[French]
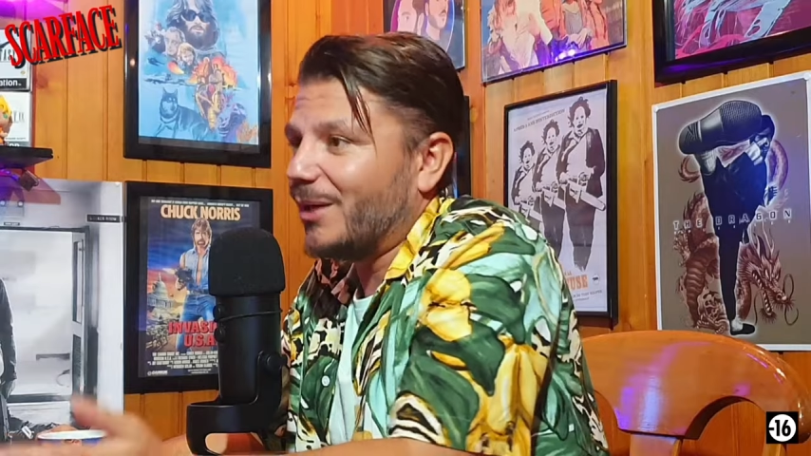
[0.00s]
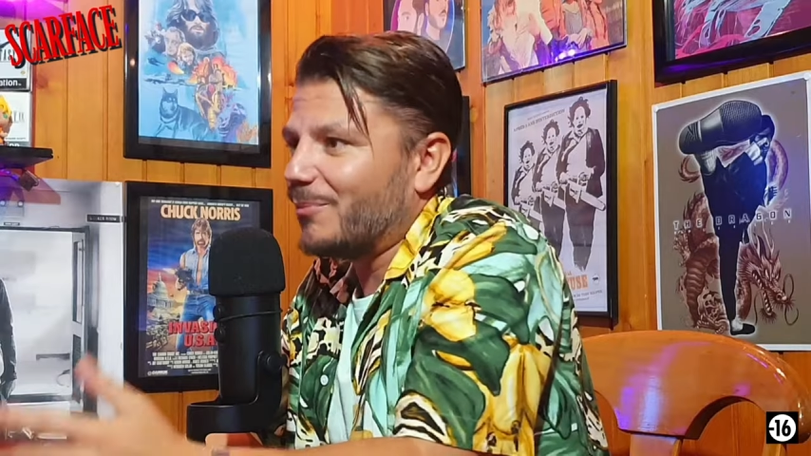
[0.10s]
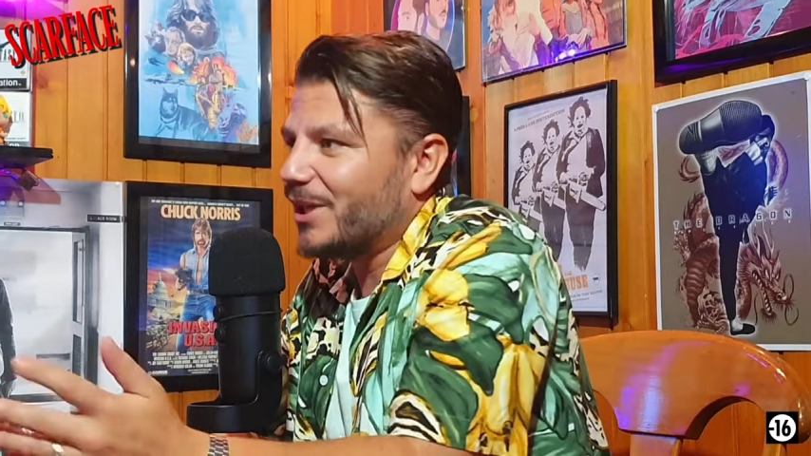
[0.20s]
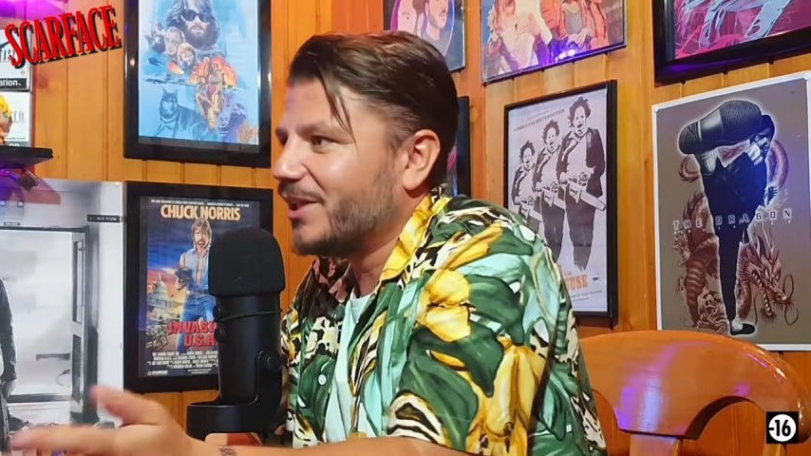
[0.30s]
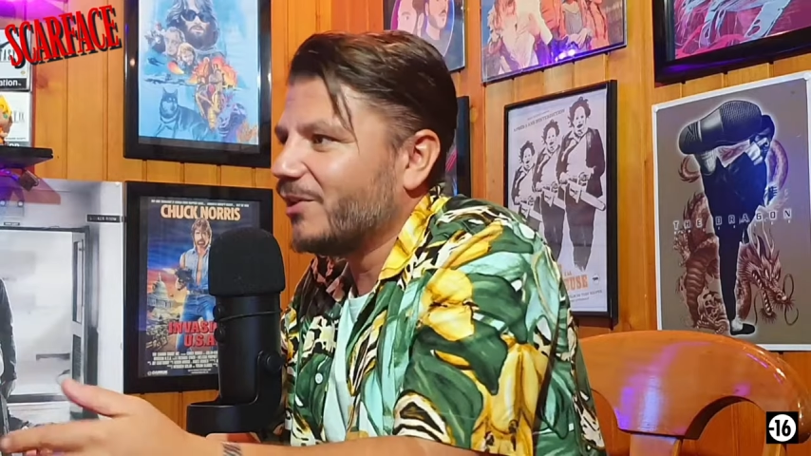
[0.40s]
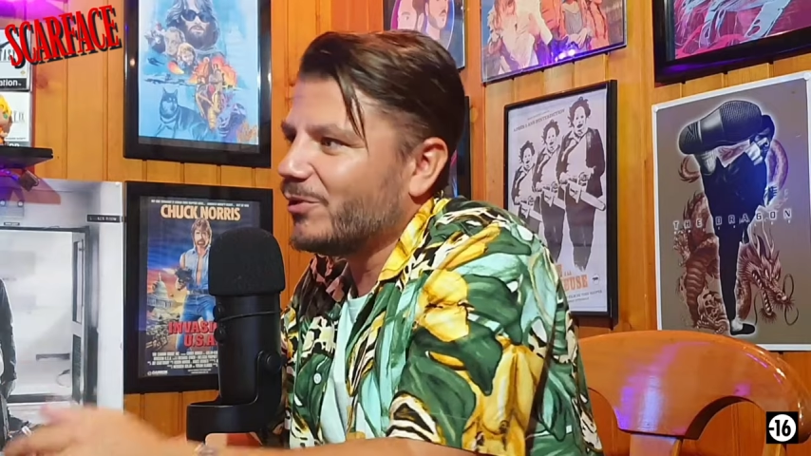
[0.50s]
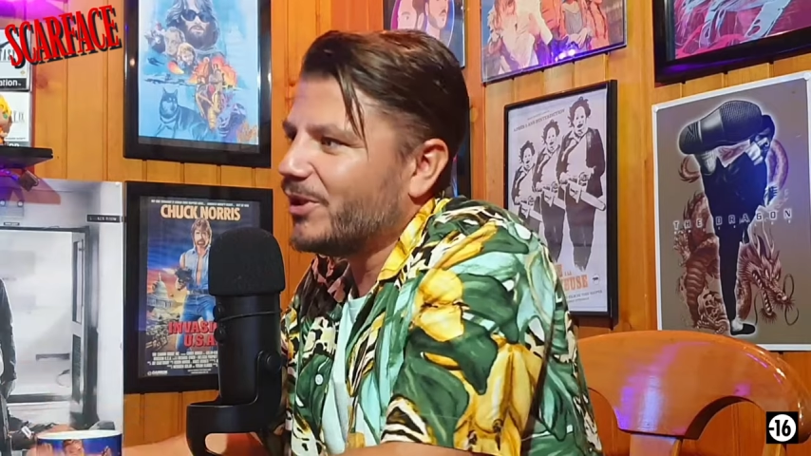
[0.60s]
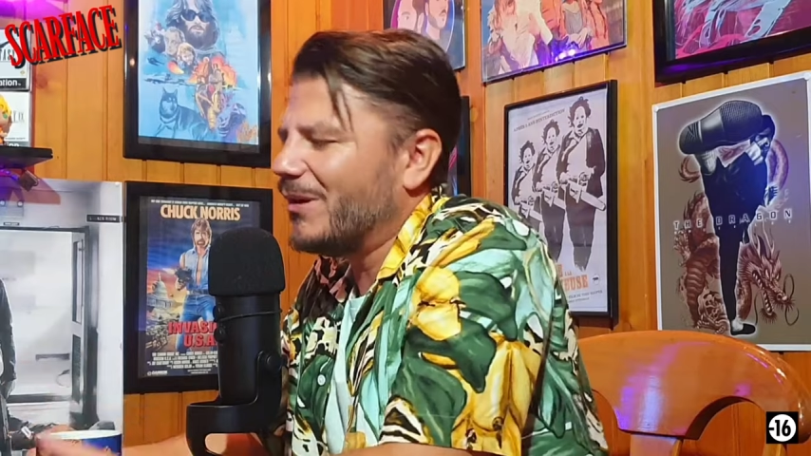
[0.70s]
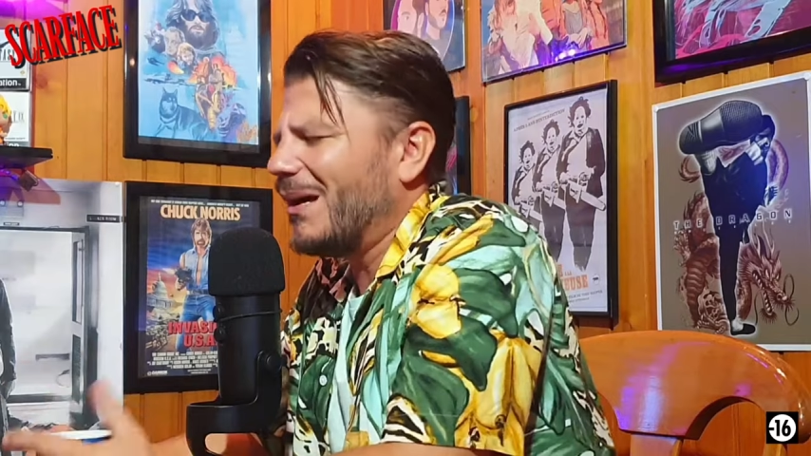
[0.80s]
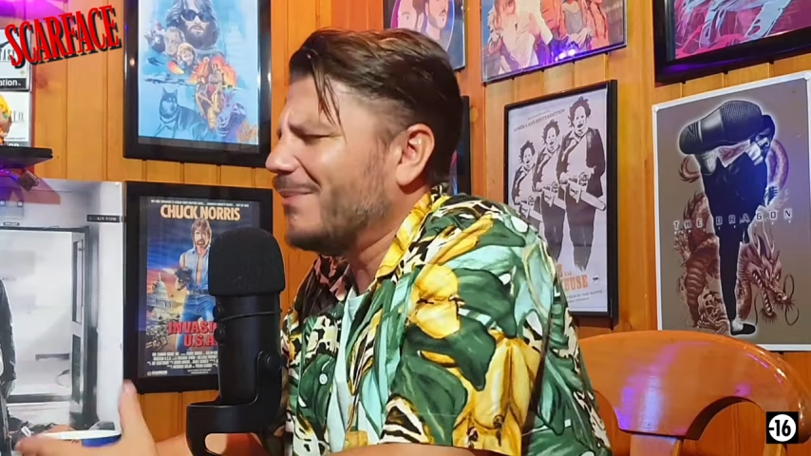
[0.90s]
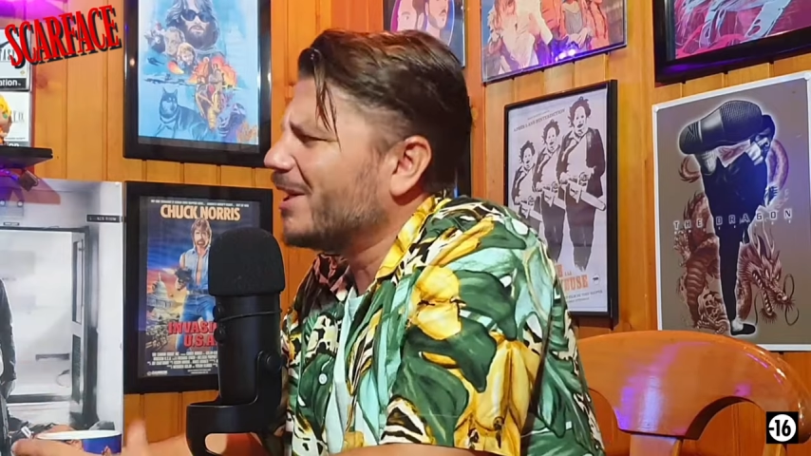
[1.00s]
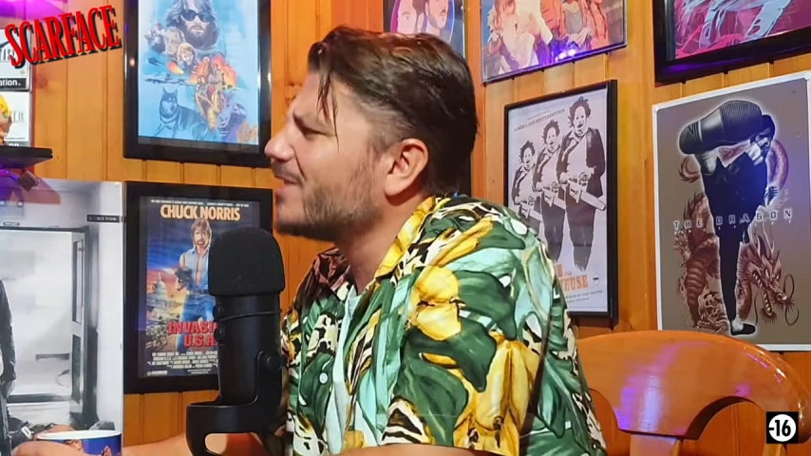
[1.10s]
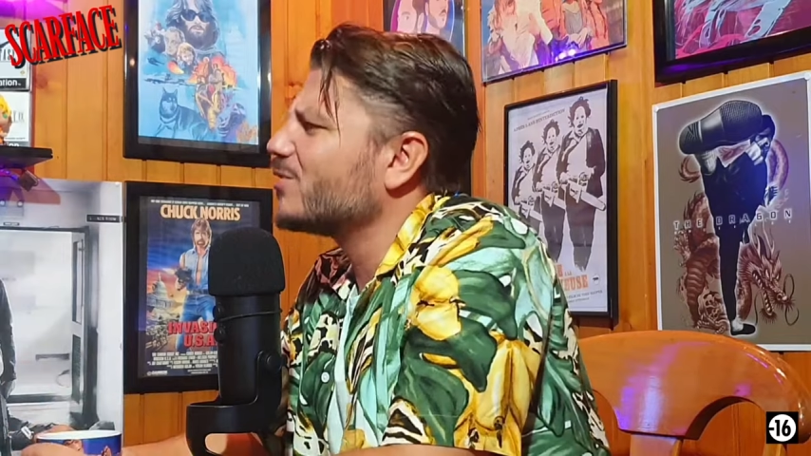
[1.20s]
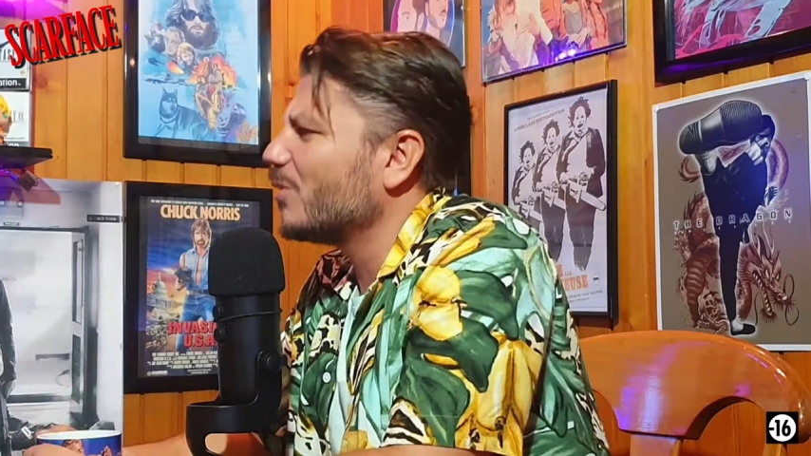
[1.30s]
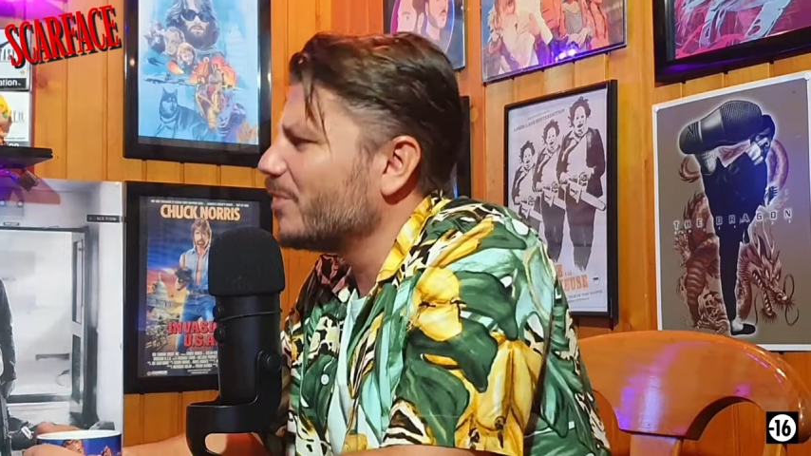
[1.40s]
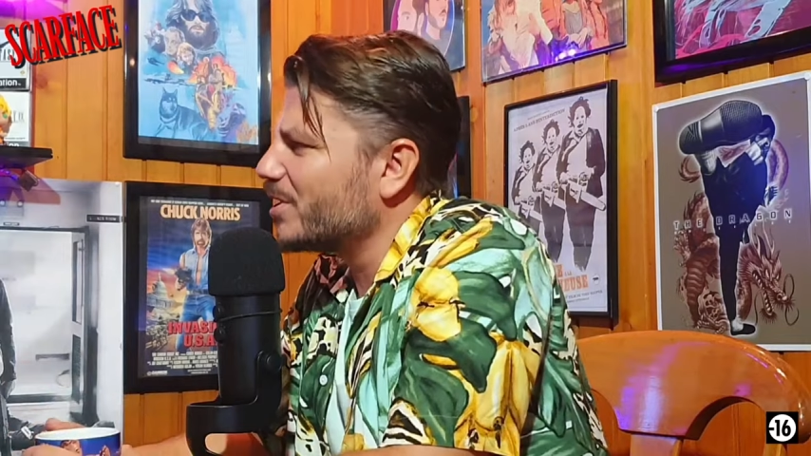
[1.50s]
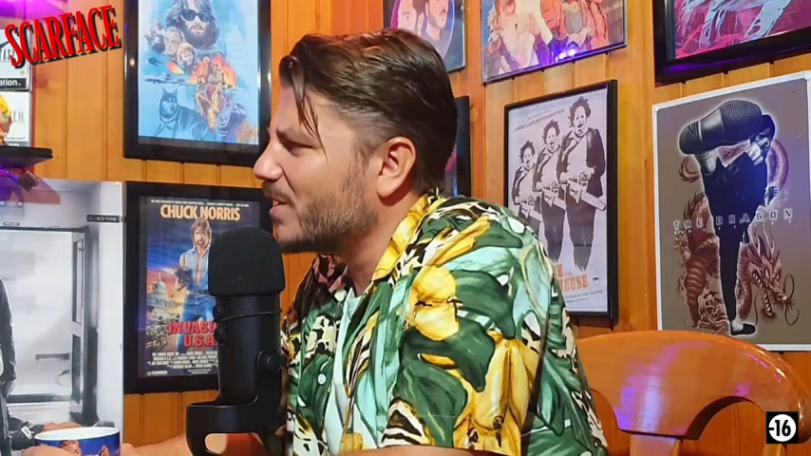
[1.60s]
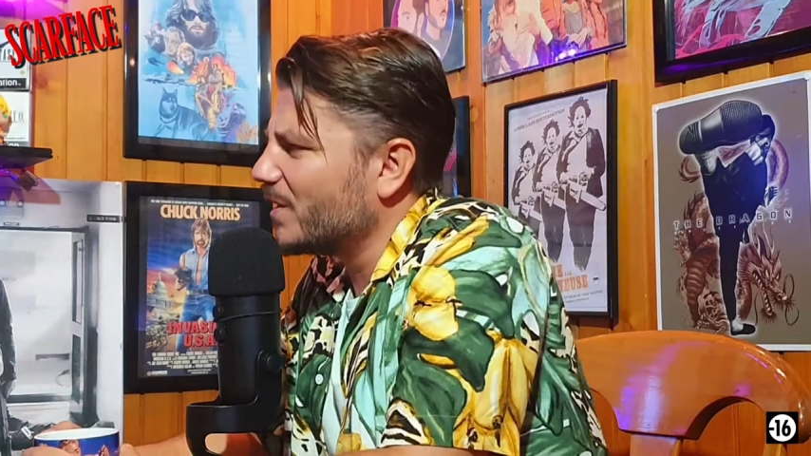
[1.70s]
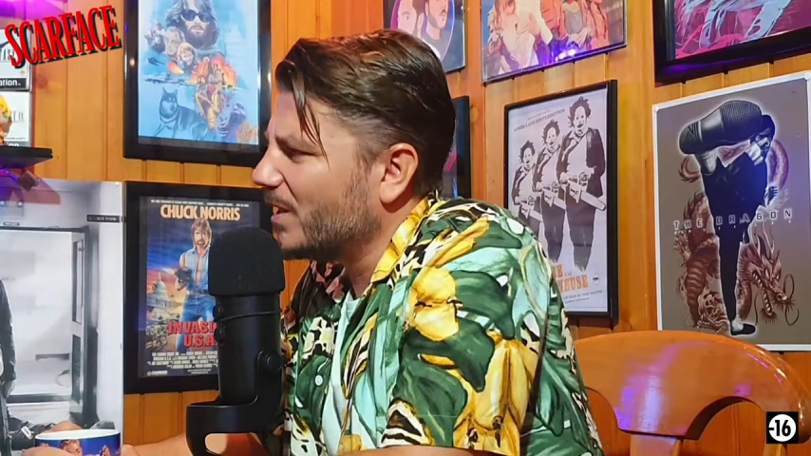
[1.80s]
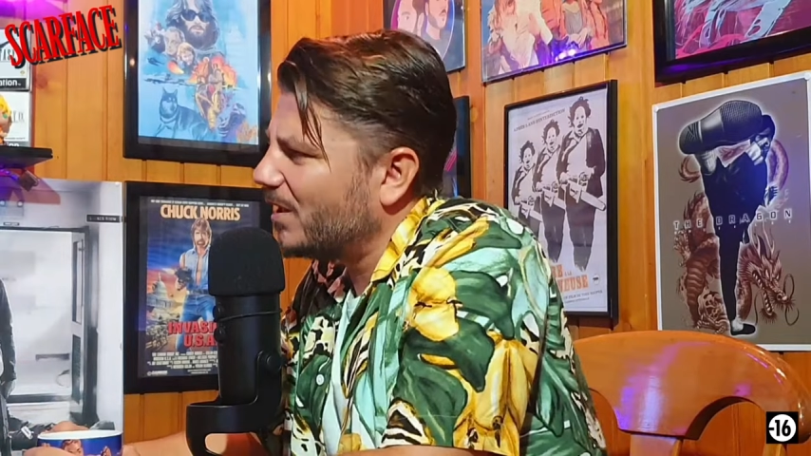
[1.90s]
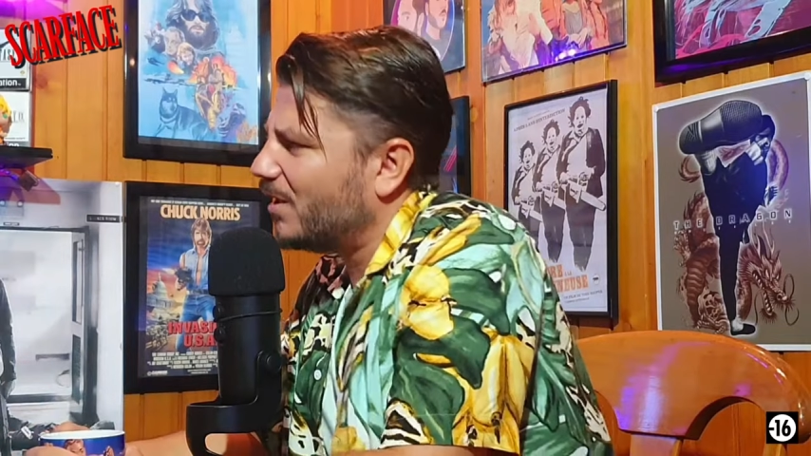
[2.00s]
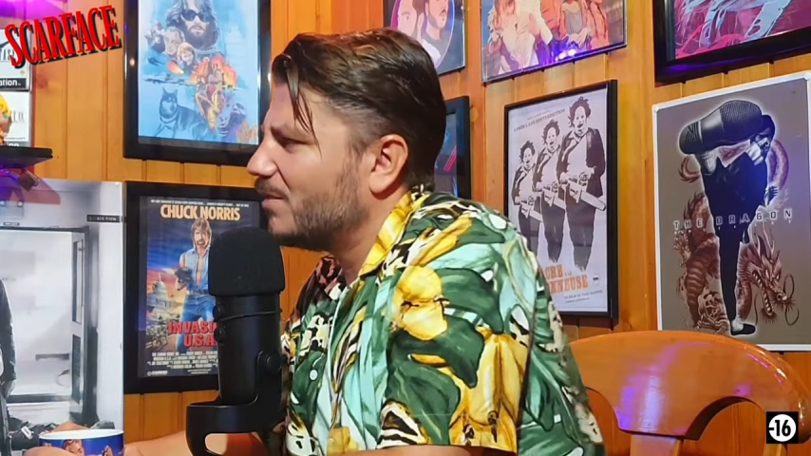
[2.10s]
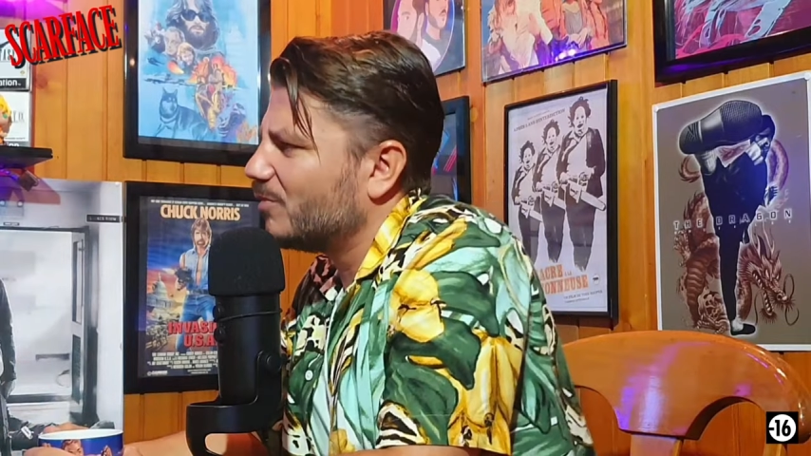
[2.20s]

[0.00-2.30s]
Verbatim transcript: là, Mani, il lui dit, eh, mais laisse tomber ce connard.